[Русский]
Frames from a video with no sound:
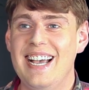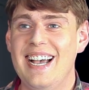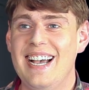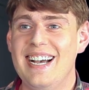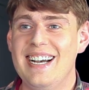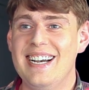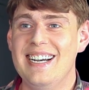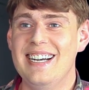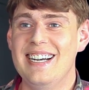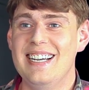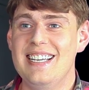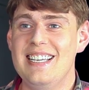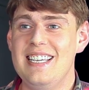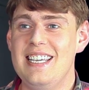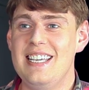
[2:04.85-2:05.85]
э,
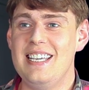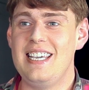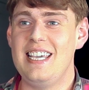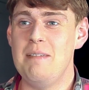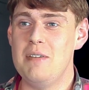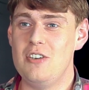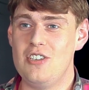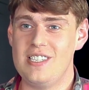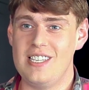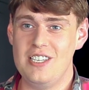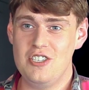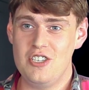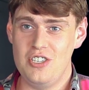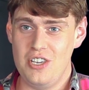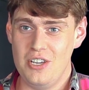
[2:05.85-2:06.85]
химический
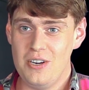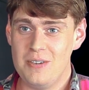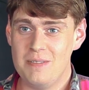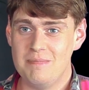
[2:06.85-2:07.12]
инженер